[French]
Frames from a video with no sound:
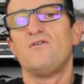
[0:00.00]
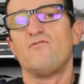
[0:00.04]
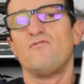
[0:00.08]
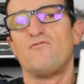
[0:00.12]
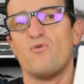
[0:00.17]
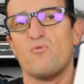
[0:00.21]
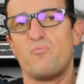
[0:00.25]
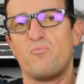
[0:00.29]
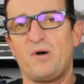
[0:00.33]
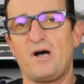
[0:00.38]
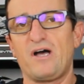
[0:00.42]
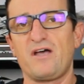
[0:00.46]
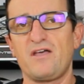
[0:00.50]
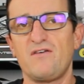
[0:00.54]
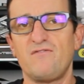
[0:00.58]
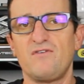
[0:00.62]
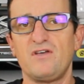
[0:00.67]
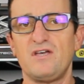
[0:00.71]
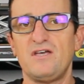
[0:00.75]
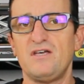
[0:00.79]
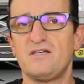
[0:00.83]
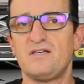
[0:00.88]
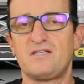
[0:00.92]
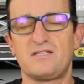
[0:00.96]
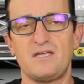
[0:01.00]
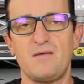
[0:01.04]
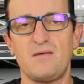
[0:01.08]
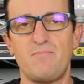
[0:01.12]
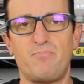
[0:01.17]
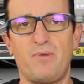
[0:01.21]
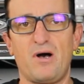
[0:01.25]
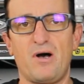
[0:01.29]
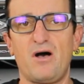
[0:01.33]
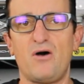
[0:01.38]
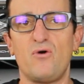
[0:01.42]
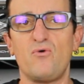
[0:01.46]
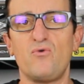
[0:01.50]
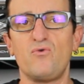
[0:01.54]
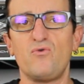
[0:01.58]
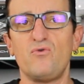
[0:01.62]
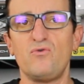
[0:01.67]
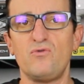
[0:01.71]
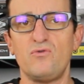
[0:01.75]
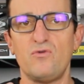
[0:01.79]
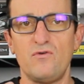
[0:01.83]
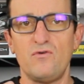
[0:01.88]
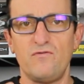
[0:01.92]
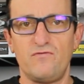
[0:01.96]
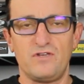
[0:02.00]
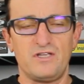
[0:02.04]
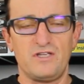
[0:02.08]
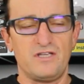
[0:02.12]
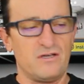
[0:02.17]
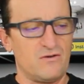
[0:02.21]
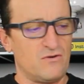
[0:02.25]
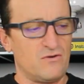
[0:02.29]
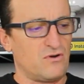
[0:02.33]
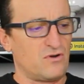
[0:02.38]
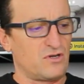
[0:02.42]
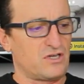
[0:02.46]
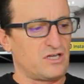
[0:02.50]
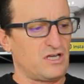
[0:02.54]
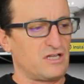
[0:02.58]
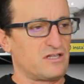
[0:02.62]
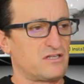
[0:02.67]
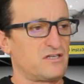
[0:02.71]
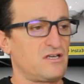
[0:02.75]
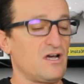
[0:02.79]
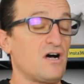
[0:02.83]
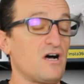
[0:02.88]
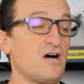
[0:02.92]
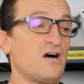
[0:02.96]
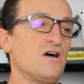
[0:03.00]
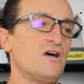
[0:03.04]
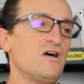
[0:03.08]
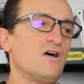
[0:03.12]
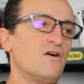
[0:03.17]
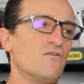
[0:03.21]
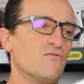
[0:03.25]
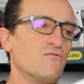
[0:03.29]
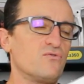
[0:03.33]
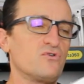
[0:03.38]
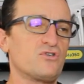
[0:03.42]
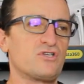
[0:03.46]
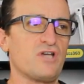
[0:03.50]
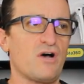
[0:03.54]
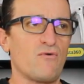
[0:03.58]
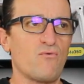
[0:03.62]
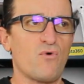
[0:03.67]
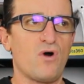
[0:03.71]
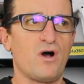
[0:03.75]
faut pas rêver, n'est pas une vidéo en 4K. vous